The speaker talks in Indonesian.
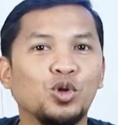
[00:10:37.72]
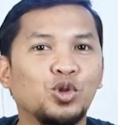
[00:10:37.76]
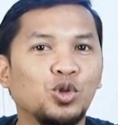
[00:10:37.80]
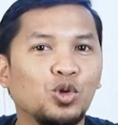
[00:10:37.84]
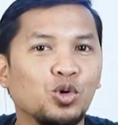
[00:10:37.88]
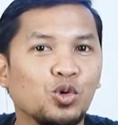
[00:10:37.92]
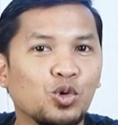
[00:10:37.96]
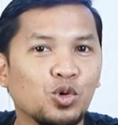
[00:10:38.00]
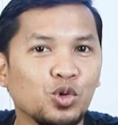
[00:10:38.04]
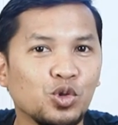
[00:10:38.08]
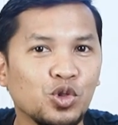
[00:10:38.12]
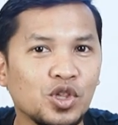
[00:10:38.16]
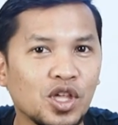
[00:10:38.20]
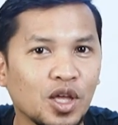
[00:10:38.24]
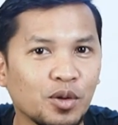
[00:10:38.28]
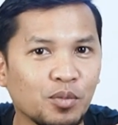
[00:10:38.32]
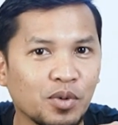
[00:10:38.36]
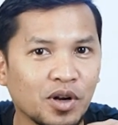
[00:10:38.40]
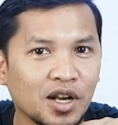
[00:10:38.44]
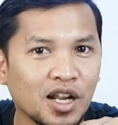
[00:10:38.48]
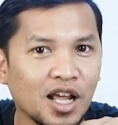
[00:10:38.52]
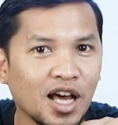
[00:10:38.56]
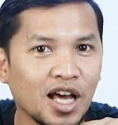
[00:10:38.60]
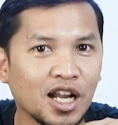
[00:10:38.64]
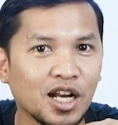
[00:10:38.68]
butuh kuncian
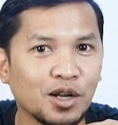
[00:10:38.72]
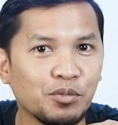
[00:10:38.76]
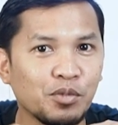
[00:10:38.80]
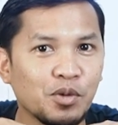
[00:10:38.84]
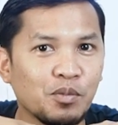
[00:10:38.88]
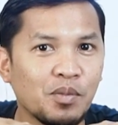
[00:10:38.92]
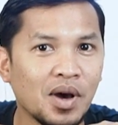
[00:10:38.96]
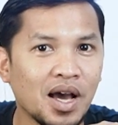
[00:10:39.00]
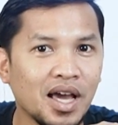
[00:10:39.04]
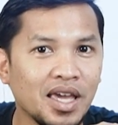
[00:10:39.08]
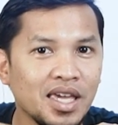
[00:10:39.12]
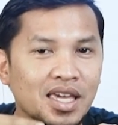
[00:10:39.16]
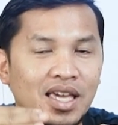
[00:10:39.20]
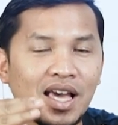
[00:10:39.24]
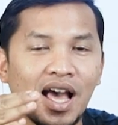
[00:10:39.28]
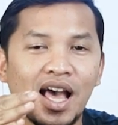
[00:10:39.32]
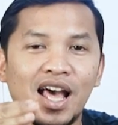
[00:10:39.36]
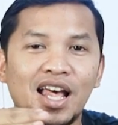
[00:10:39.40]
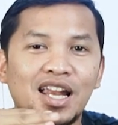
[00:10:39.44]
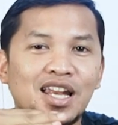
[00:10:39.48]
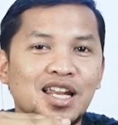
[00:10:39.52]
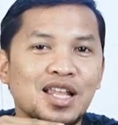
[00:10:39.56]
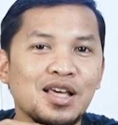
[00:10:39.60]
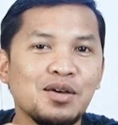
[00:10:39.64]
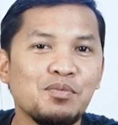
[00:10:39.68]
pergelangan lebih baik,
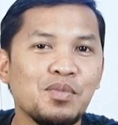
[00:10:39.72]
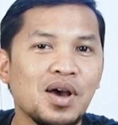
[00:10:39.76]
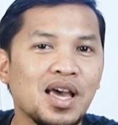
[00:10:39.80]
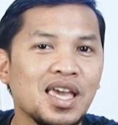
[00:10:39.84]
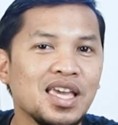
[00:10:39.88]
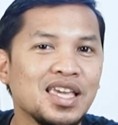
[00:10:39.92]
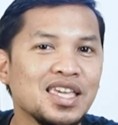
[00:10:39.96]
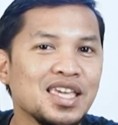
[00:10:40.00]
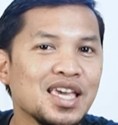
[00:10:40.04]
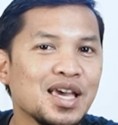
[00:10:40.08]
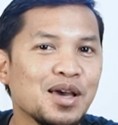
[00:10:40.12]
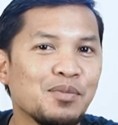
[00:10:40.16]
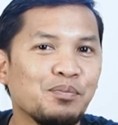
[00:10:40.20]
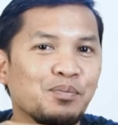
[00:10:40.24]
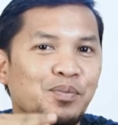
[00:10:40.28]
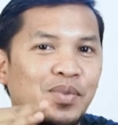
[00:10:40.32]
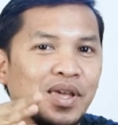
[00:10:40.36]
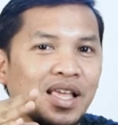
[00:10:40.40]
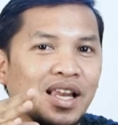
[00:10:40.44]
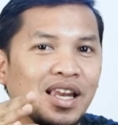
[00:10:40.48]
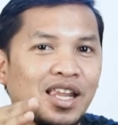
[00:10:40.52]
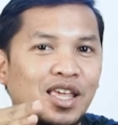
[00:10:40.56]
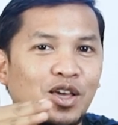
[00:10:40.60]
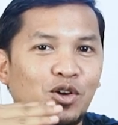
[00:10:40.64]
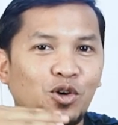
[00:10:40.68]
Anda baiknya
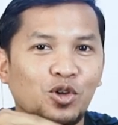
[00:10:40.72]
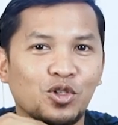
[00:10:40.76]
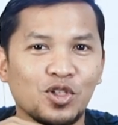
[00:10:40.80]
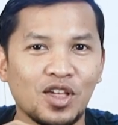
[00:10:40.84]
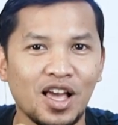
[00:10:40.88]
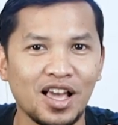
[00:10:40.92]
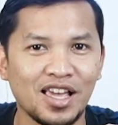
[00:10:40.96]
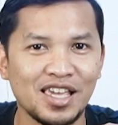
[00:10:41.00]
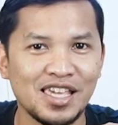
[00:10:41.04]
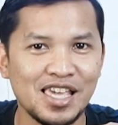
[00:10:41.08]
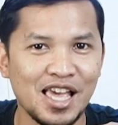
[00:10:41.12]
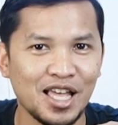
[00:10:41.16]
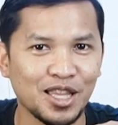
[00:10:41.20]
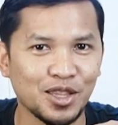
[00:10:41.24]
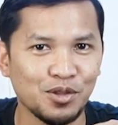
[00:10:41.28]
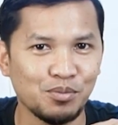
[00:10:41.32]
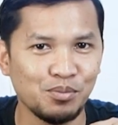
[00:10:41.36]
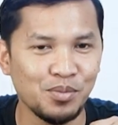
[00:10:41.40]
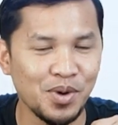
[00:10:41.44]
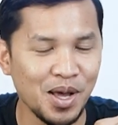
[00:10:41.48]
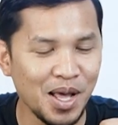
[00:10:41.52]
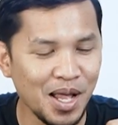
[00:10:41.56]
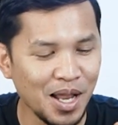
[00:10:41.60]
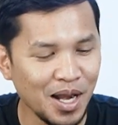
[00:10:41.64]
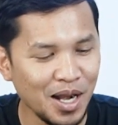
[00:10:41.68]
pilih kos kaki yang
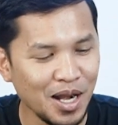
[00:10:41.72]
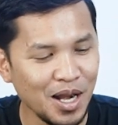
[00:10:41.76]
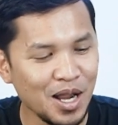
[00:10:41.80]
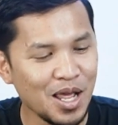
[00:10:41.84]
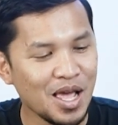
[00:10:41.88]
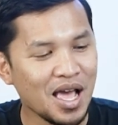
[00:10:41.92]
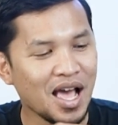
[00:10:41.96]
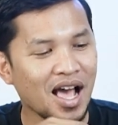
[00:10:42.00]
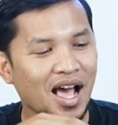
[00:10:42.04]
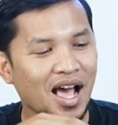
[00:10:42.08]
tebal